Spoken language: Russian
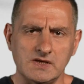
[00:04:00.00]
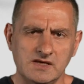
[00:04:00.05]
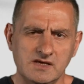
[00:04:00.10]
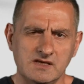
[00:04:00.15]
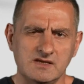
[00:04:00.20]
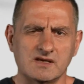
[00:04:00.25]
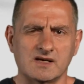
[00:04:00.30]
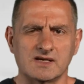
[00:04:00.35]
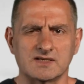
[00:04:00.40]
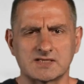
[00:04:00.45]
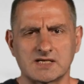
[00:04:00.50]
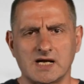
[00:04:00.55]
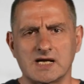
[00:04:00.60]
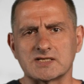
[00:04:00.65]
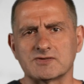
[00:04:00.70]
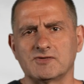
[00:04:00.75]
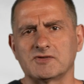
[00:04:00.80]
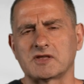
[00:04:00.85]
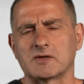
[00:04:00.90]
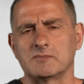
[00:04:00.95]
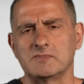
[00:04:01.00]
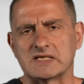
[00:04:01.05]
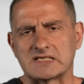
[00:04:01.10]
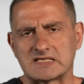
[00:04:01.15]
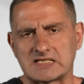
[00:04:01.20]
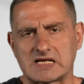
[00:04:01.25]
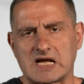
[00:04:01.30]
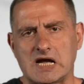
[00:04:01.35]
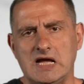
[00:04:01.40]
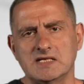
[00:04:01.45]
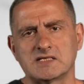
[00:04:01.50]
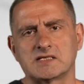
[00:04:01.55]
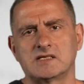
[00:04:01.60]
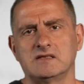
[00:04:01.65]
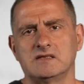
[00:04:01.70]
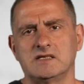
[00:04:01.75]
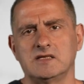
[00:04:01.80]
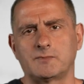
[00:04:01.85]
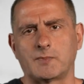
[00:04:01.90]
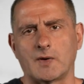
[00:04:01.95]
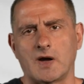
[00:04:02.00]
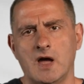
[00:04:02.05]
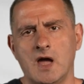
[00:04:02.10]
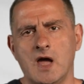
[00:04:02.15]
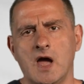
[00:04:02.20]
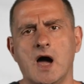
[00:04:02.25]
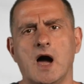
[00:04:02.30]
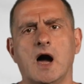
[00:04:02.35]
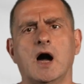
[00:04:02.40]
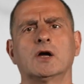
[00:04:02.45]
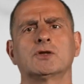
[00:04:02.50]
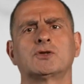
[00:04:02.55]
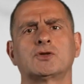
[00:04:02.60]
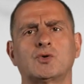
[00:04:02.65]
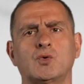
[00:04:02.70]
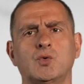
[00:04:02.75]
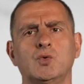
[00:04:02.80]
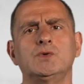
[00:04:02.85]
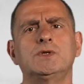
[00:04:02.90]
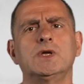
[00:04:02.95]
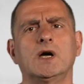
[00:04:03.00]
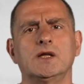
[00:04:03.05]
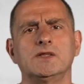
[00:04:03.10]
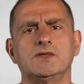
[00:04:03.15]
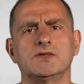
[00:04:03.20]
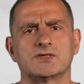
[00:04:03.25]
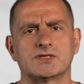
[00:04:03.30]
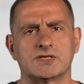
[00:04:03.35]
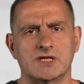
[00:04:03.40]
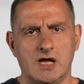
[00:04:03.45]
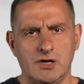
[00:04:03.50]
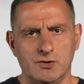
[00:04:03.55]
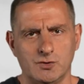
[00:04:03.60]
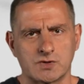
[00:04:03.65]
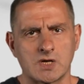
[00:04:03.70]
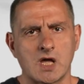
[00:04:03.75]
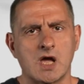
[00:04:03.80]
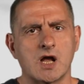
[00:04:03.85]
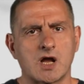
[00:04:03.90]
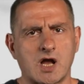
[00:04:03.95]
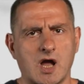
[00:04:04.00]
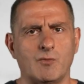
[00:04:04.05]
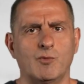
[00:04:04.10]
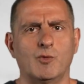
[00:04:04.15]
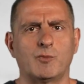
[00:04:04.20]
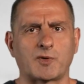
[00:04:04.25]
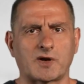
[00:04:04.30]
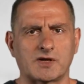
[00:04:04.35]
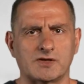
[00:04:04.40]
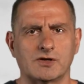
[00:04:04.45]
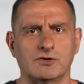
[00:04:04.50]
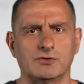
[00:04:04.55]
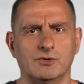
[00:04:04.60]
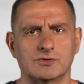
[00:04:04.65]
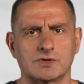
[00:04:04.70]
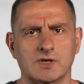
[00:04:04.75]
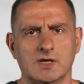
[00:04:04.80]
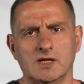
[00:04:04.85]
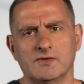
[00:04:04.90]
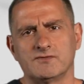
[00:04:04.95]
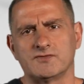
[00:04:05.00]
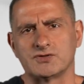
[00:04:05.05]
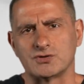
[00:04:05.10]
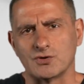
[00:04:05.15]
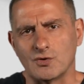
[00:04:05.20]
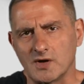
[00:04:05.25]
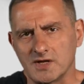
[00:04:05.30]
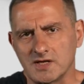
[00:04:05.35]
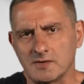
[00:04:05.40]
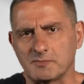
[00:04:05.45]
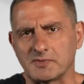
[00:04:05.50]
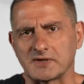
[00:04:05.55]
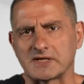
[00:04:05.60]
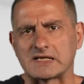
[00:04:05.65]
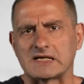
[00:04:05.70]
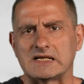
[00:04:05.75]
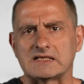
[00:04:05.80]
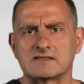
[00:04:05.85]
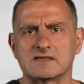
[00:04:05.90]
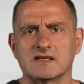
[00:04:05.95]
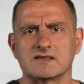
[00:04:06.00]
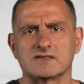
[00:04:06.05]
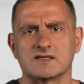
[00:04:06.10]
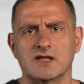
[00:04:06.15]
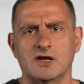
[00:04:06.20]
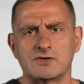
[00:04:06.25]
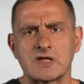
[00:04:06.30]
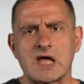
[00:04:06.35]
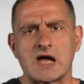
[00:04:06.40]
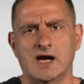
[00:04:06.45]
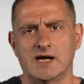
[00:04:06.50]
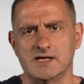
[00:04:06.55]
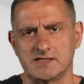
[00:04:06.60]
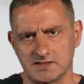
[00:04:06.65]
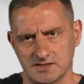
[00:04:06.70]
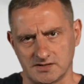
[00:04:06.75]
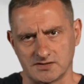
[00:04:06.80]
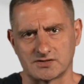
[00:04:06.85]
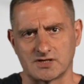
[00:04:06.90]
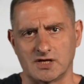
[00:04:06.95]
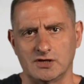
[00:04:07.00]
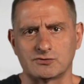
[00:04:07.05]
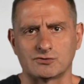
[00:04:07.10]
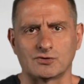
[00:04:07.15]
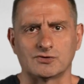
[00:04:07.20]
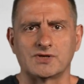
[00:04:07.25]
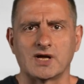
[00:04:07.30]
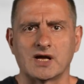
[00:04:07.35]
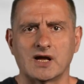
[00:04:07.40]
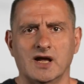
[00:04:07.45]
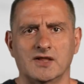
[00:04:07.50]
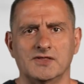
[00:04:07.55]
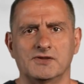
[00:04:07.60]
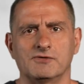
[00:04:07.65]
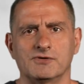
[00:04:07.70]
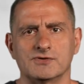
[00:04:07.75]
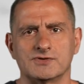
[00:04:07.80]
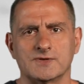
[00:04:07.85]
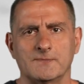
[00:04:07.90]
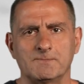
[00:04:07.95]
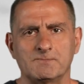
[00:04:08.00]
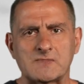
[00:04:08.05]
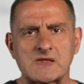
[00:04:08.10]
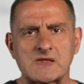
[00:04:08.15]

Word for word: И не рассказывайте мне сказки типа «А откуда они знают, кому продают?» Все они прекрасно знают, а если не знают, то догадываются.